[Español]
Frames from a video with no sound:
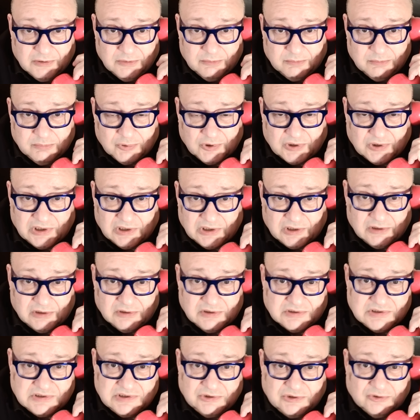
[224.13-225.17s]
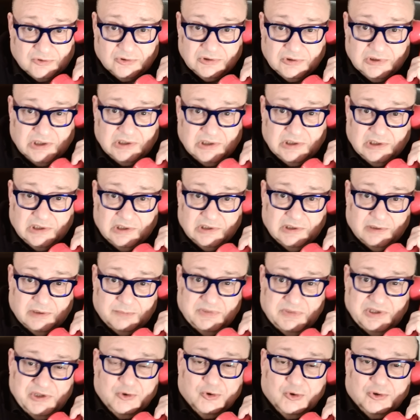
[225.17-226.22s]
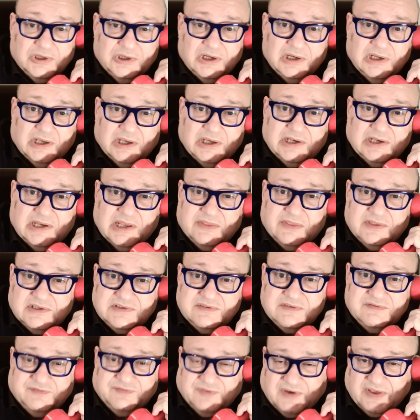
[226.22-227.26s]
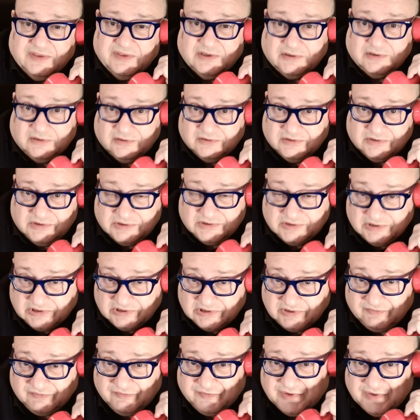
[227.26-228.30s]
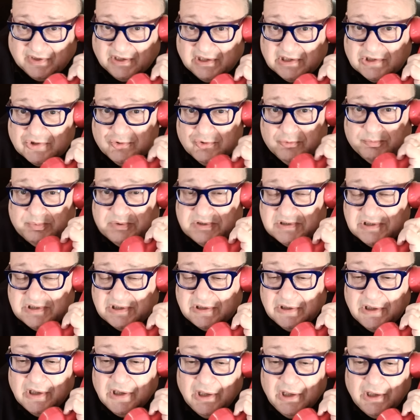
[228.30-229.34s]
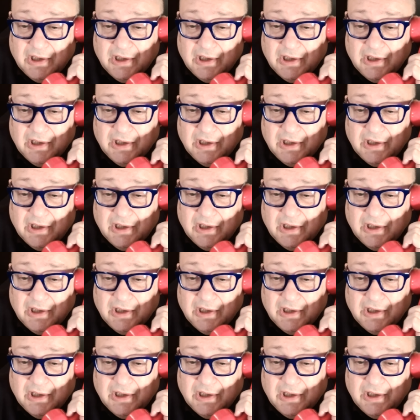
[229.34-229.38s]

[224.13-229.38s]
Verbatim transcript: porque si no la, la, miñona, la criada se enfada, si se les enfría la sopa, sí.